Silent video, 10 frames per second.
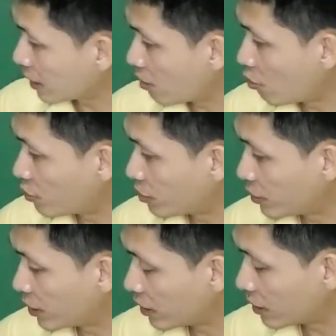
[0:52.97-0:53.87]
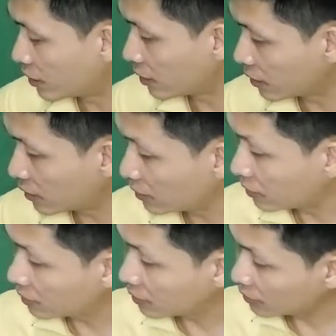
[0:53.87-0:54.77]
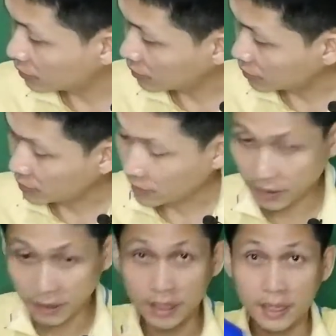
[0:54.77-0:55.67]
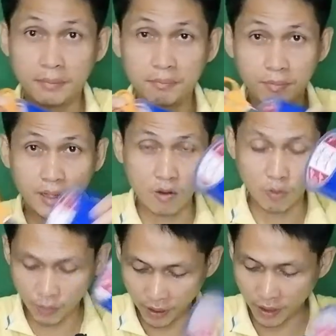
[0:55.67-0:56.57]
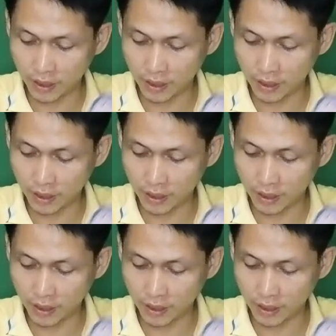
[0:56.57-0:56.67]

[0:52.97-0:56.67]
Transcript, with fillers: กาว OPP คือ นี่ครับกาว OPP